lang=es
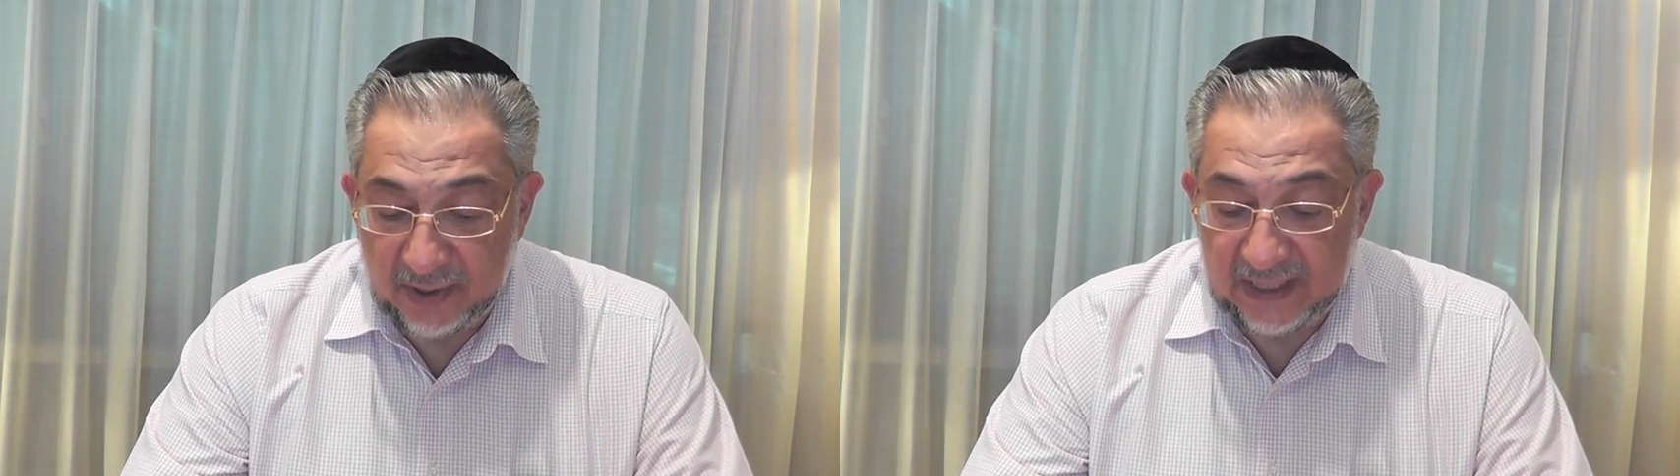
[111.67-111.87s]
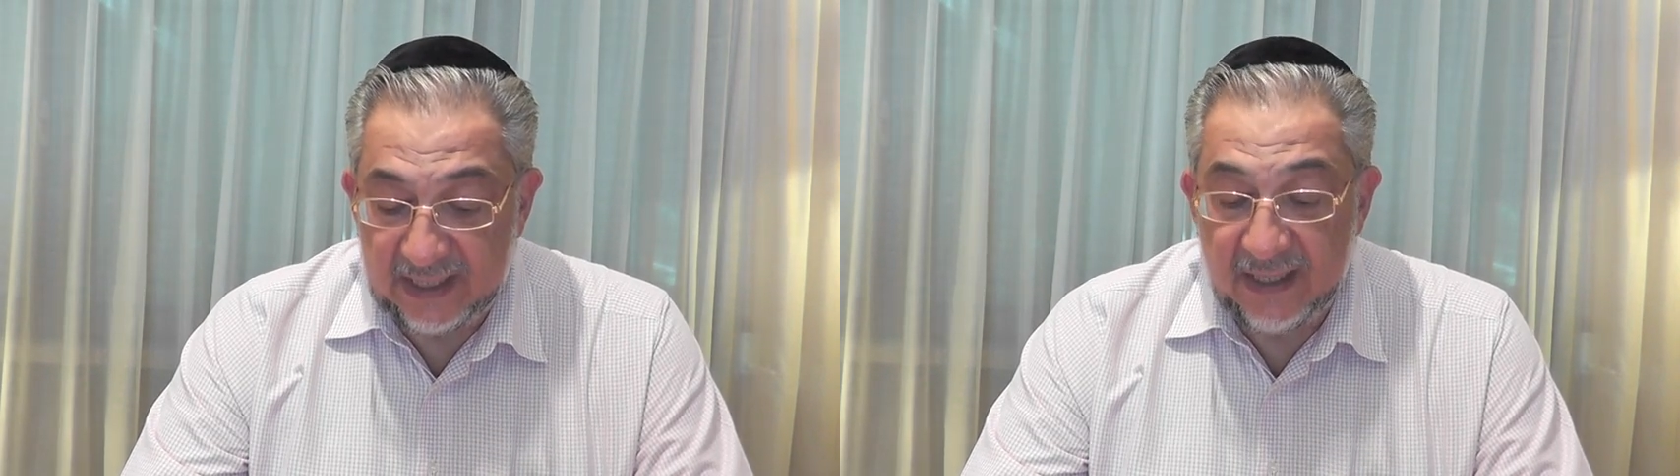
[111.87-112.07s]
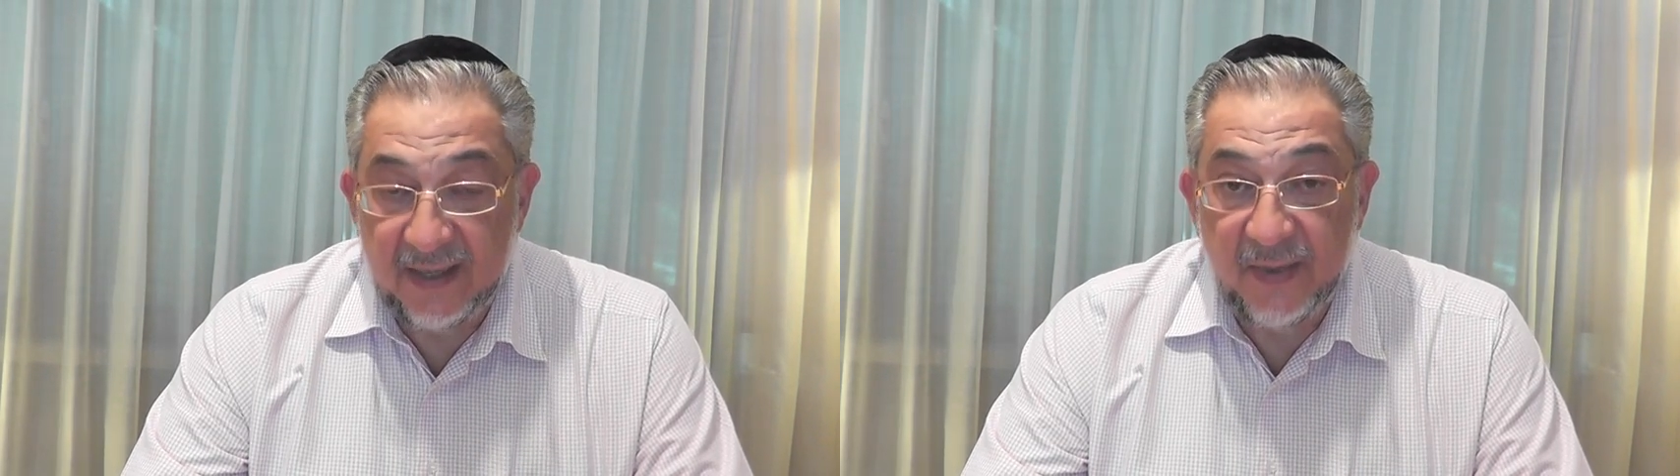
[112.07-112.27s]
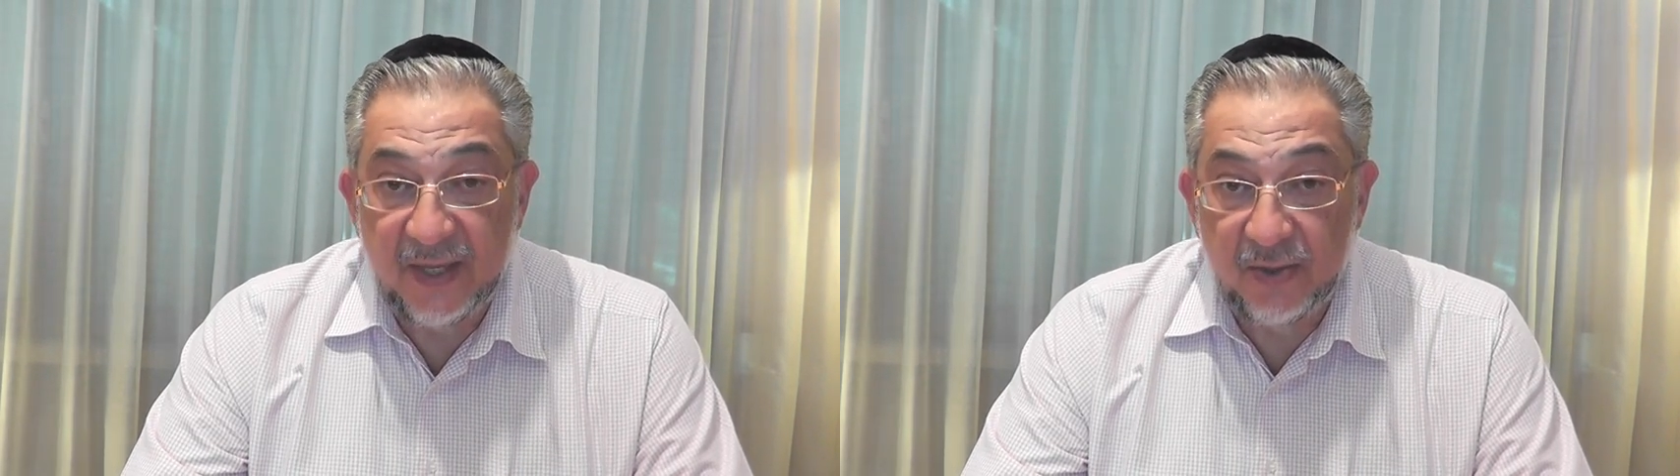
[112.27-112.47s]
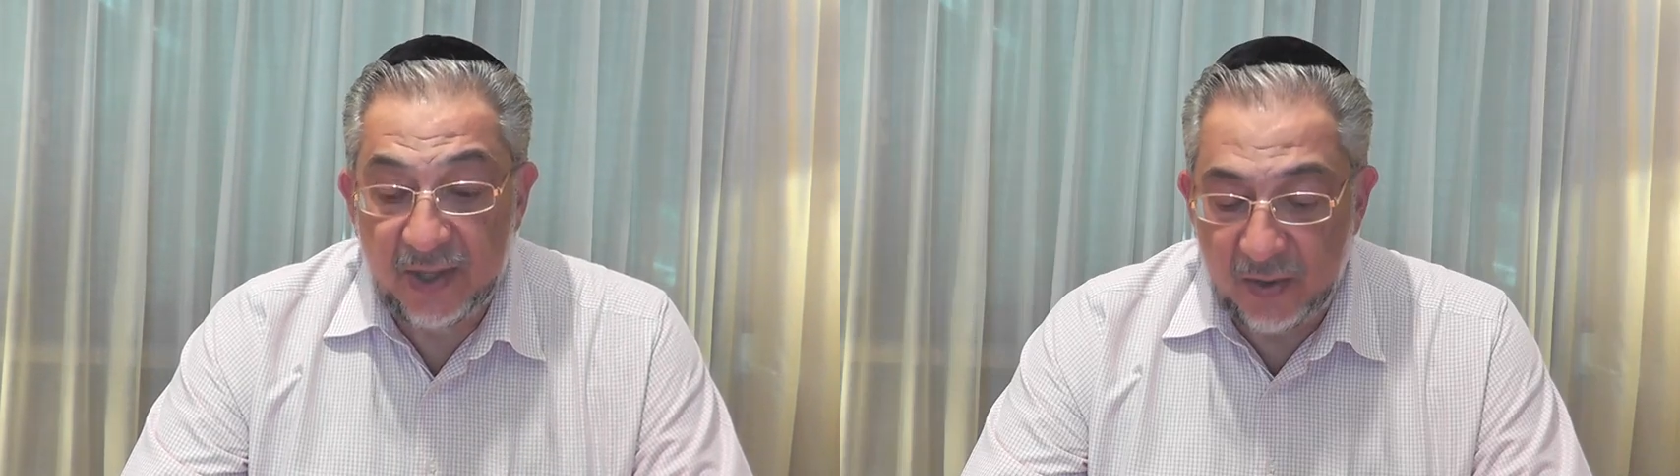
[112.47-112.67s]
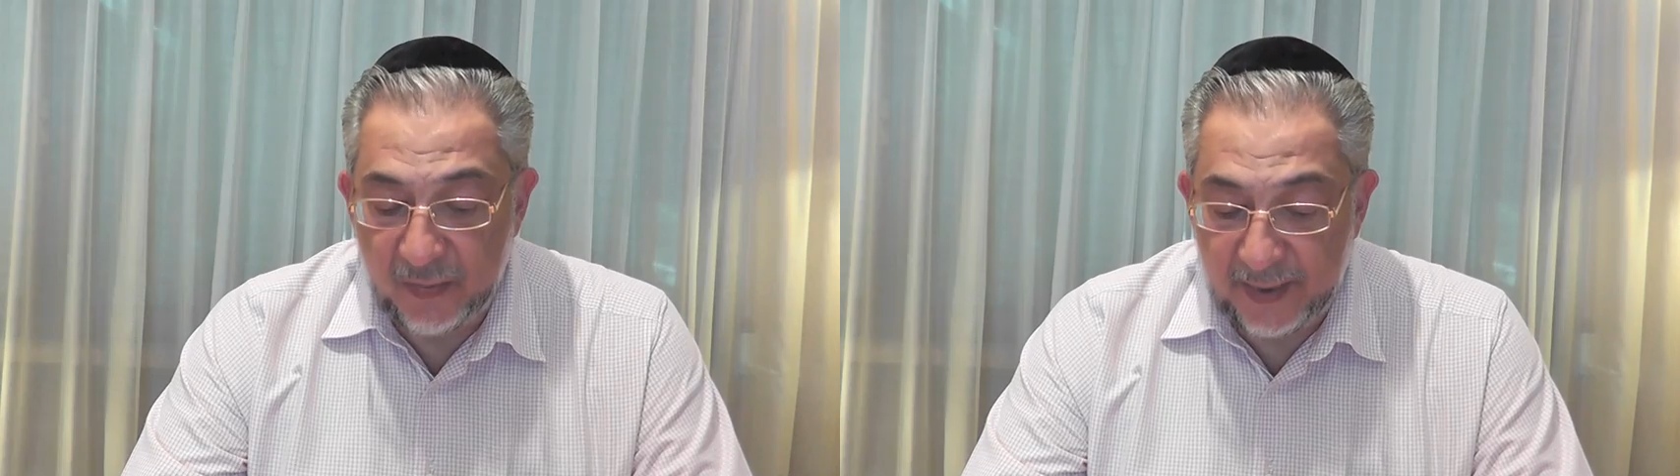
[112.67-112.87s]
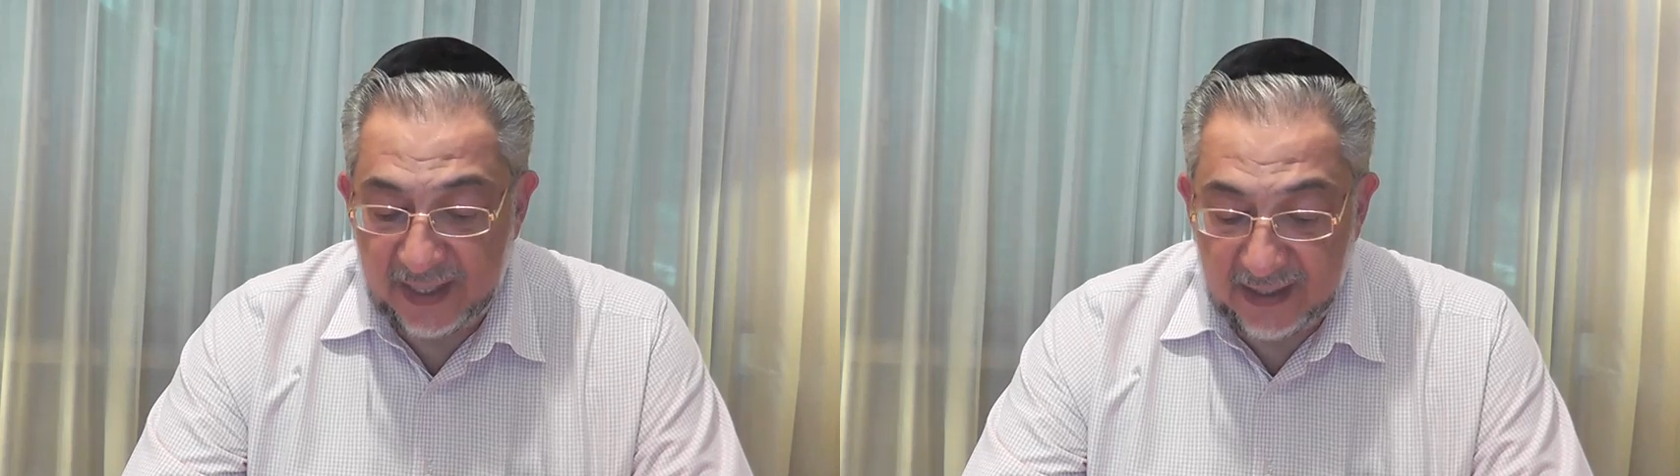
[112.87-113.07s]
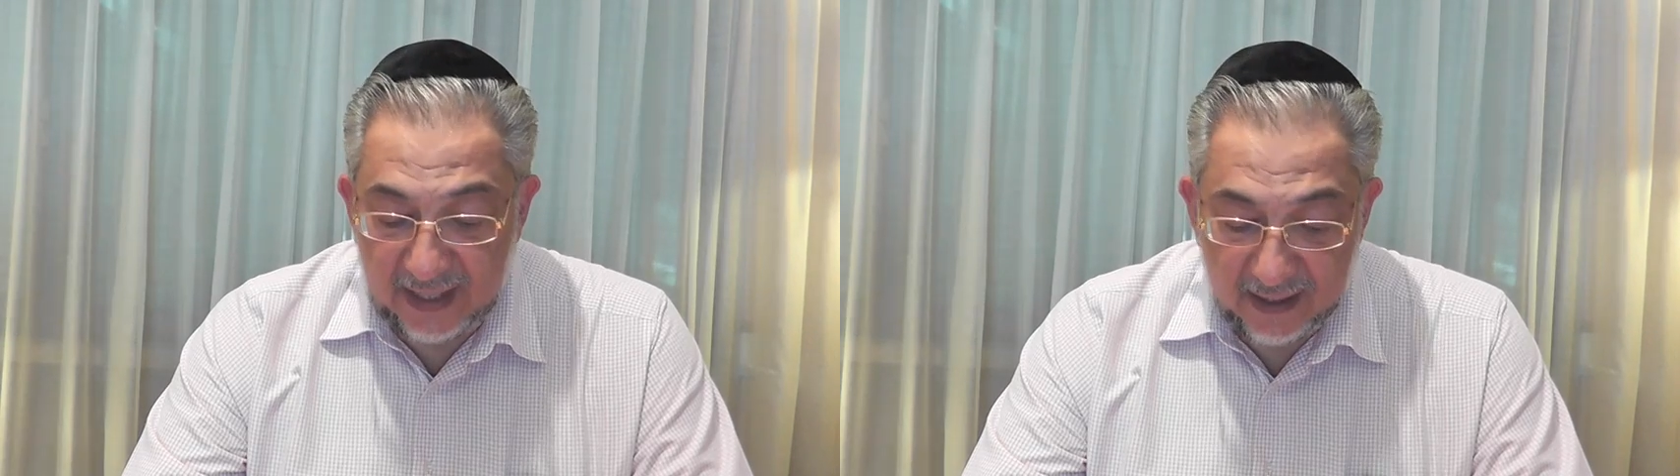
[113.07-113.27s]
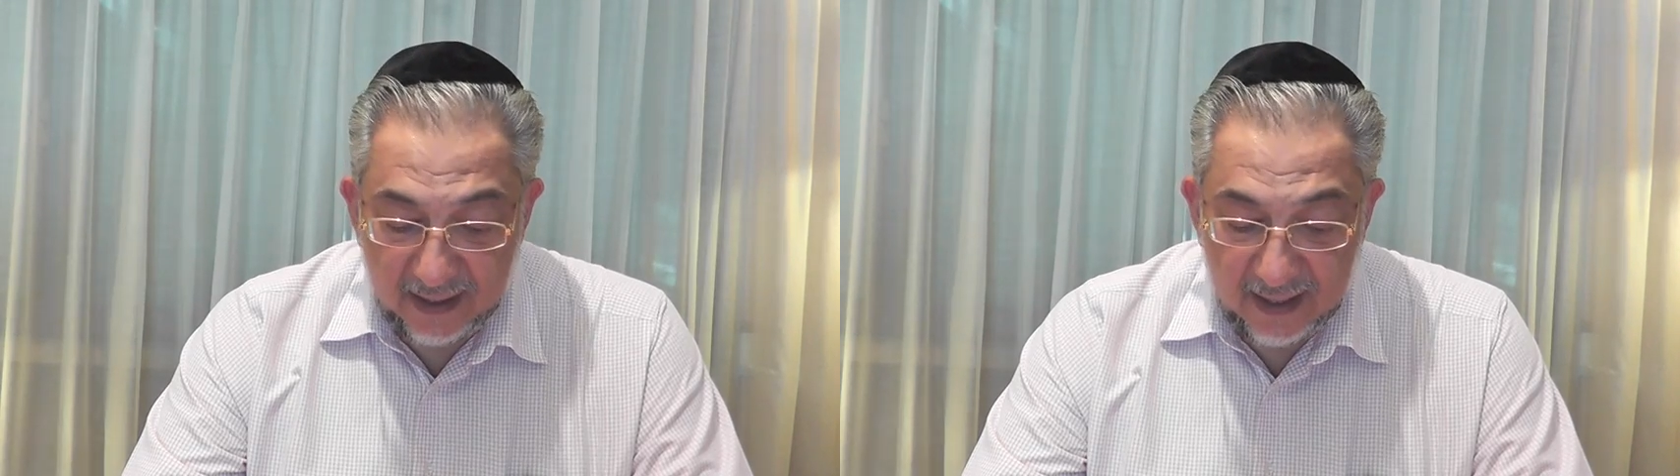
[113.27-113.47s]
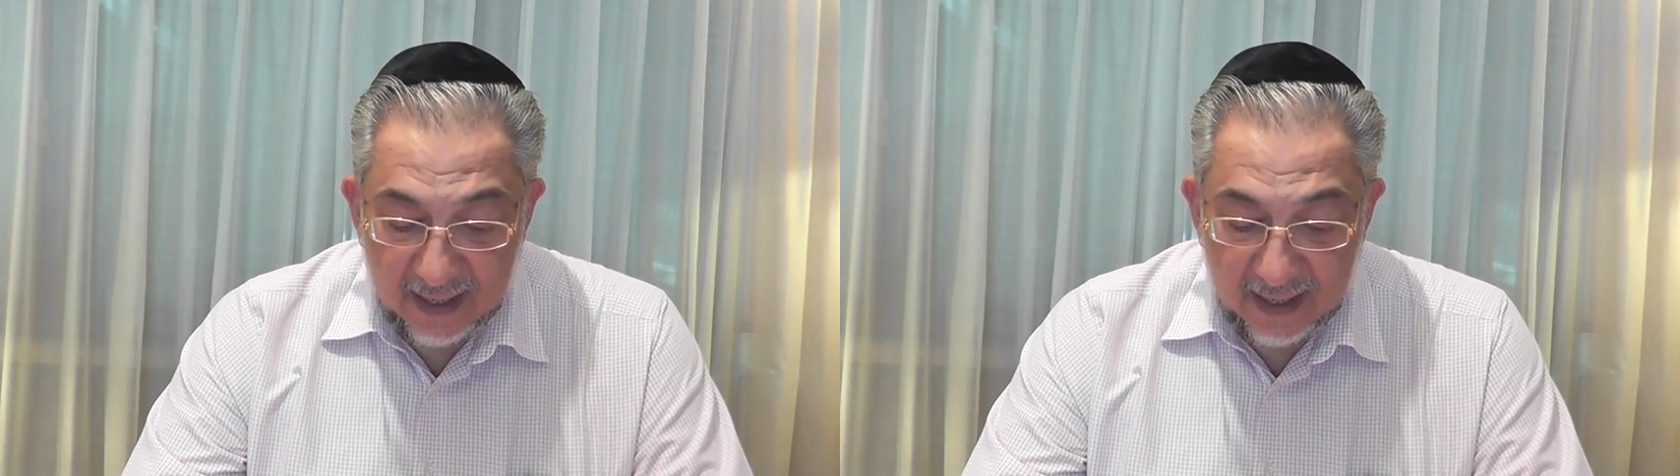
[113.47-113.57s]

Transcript: de sentimiento de compartir,